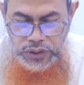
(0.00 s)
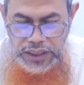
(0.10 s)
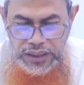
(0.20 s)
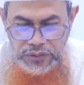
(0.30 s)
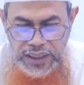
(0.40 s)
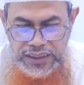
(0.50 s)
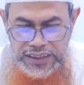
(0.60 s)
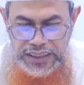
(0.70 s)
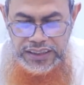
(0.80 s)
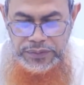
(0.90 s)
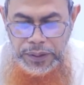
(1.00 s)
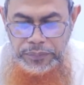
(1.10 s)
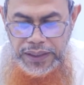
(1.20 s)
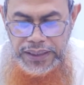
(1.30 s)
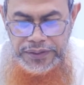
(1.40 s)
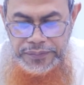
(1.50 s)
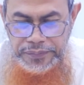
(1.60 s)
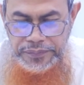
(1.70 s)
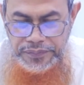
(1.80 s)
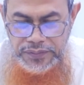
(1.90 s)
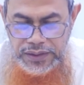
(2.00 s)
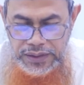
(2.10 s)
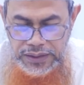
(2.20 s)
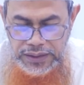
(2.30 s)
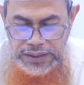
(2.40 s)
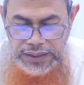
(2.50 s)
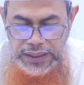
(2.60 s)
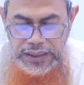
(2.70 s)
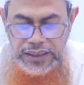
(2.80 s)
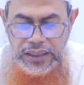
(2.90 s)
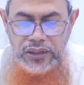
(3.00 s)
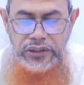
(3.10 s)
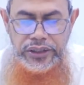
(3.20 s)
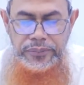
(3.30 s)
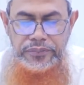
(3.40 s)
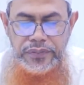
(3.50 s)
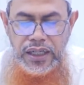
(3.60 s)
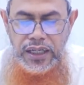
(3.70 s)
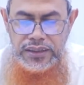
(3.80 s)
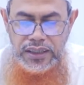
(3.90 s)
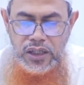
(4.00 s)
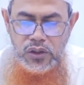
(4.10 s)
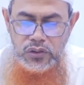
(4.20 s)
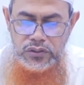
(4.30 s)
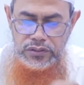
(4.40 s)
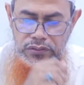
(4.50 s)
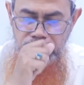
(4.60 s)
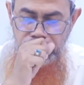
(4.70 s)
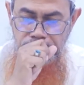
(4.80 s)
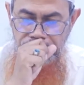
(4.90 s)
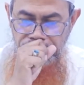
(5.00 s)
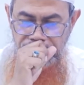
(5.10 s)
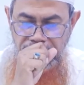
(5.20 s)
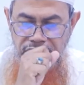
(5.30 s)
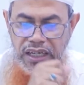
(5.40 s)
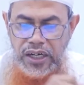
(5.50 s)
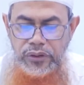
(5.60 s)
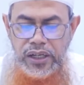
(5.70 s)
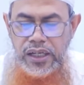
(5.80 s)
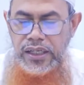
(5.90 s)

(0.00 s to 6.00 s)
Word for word: ahli waris yang disebabkan karena rahim atau zawil